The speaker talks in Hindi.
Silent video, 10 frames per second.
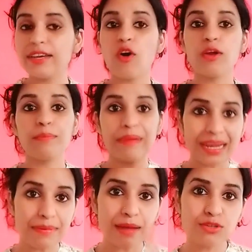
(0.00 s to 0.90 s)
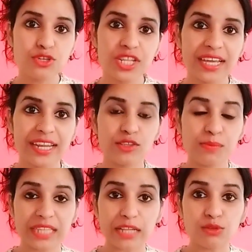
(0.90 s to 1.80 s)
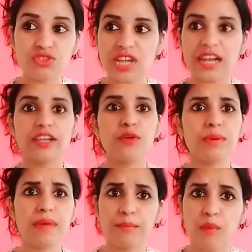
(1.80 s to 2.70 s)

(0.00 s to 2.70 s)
और पहली बार मुझे देख रहे हैं तो बता दूँ इस चैनल के ऊपर मैं